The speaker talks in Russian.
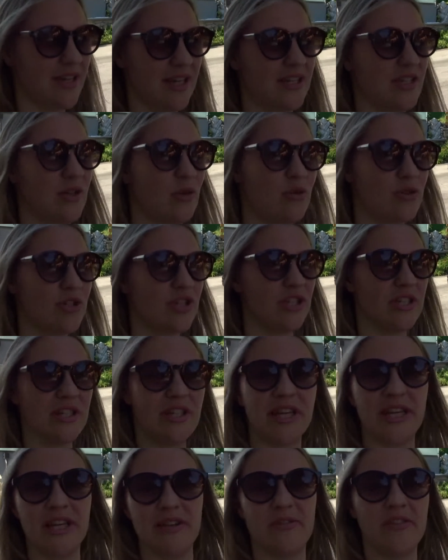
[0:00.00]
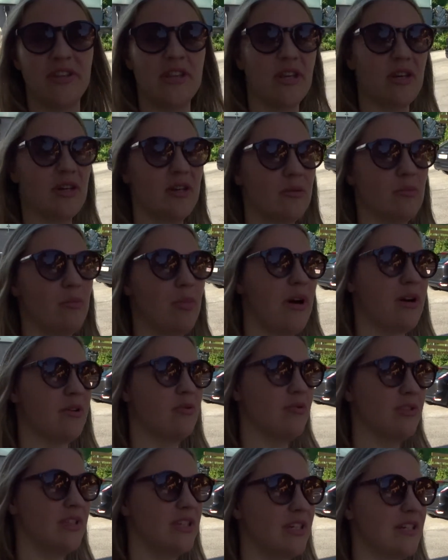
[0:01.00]
Это очень древняя
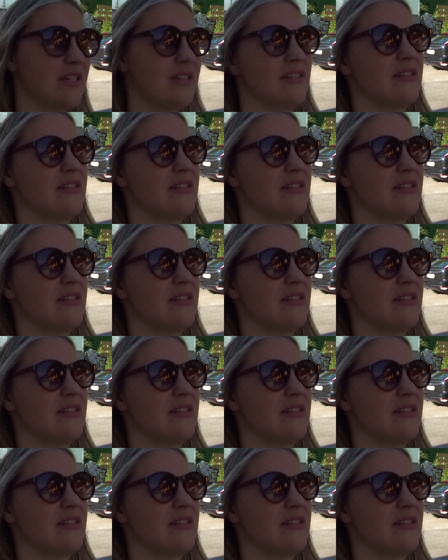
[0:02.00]
порода,